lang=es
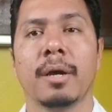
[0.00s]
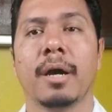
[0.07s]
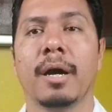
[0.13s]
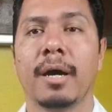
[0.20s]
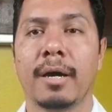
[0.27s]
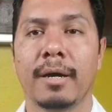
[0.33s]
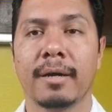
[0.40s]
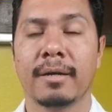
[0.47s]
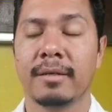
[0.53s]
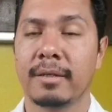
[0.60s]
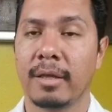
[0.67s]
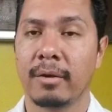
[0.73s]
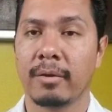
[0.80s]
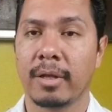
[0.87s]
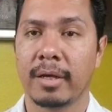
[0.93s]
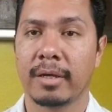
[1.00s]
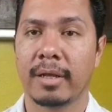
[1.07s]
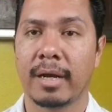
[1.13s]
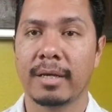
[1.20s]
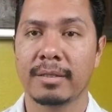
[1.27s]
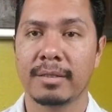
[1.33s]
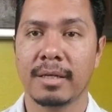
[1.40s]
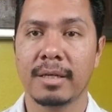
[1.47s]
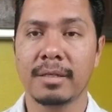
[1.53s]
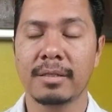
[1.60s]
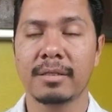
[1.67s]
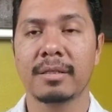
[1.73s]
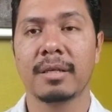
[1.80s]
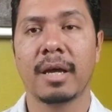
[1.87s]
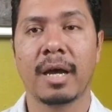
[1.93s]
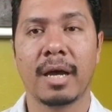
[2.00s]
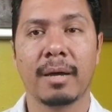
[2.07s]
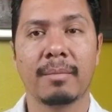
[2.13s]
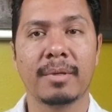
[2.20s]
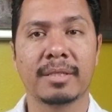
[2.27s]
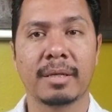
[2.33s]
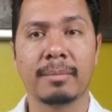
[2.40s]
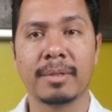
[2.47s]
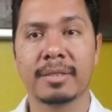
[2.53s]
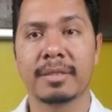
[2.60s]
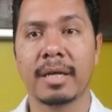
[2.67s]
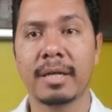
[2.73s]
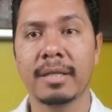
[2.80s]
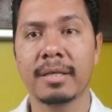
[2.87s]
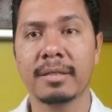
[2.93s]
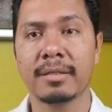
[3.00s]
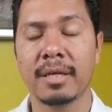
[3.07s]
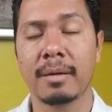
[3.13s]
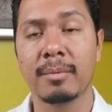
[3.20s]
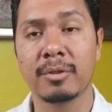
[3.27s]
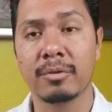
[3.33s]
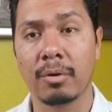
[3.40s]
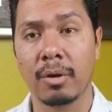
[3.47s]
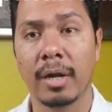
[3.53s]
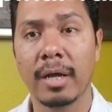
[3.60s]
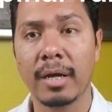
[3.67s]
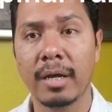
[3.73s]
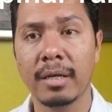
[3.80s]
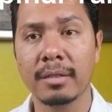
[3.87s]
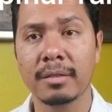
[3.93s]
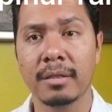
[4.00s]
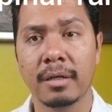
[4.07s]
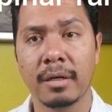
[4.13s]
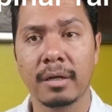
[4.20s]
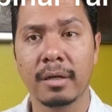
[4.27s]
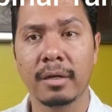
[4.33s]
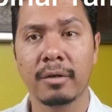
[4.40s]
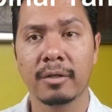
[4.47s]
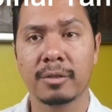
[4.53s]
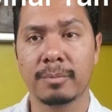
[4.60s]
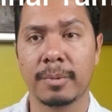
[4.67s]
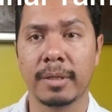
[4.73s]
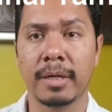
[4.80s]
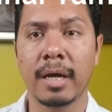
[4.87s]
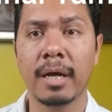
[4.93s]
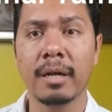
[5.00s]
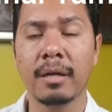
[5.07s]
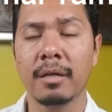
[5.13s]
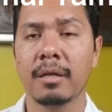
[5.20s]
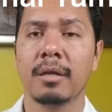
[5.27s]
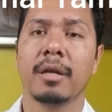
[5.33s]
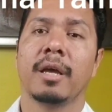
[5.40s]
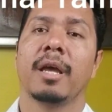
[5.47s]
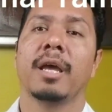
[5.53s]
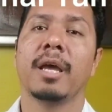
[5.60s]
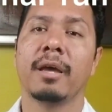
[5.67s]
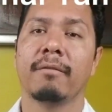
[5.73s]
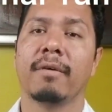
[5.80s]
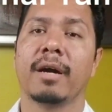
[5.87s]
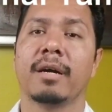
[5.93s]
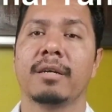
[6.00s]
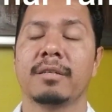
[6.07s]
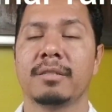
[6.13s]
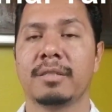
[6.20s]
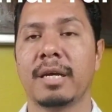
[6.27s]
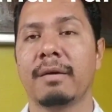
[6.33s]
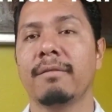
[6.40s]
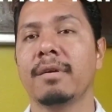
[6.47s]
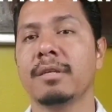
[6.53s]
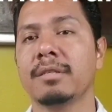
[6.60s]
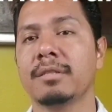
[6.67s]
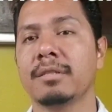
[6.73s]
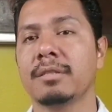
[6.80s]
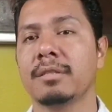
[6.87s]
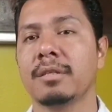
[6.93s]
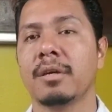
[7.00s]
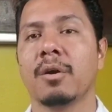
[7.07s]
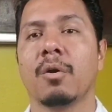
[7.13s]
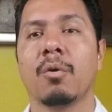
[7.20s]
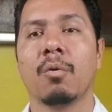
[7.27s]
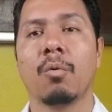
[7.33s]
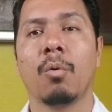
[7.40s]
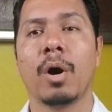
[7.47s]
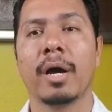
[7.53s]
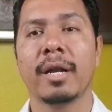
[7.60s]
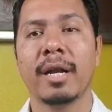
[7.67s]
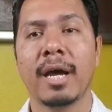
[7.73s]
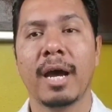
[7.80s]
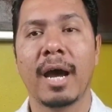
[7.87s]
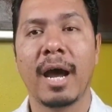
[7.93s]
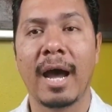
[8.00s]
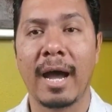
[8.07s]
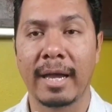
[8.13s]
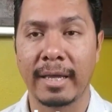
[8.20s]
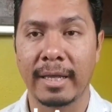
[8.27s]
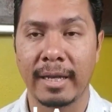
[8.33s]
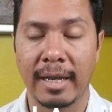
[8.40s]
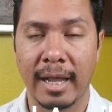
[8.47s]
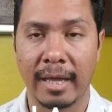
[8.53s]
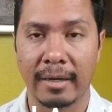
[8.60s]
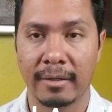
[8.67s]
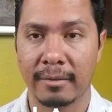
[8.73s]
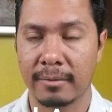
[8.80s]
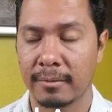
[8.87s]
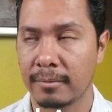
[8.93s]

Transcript: Ah, quiero dar gracias a mis amistades, a mis colegas, Rigo Espinal, Eva Chávez, Juan Aguilar.